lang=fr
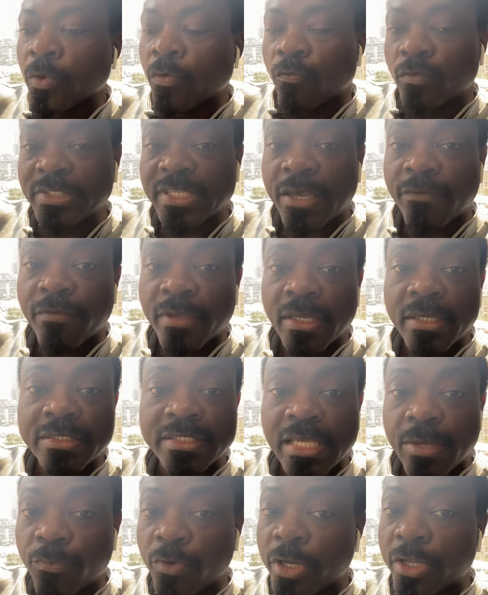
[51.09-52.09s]
Vous savez,
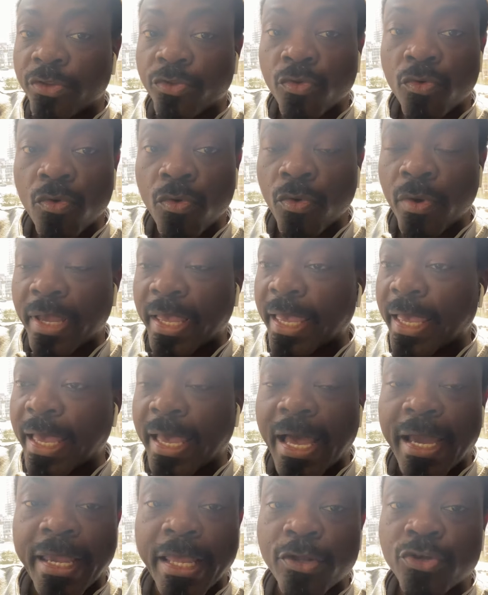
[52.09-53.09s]
Samuel Eto,
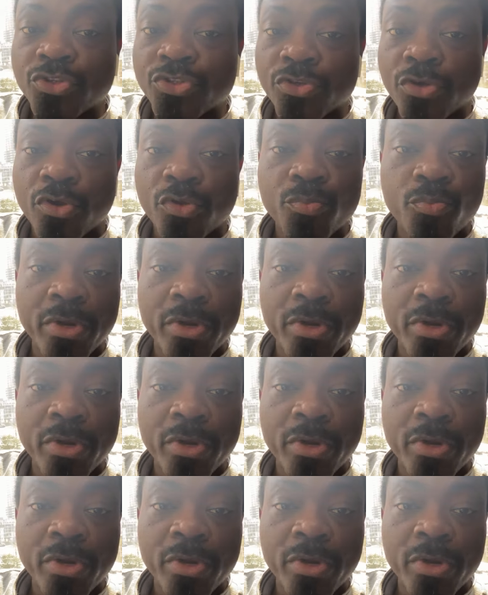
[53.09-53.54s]
en quelque sorte,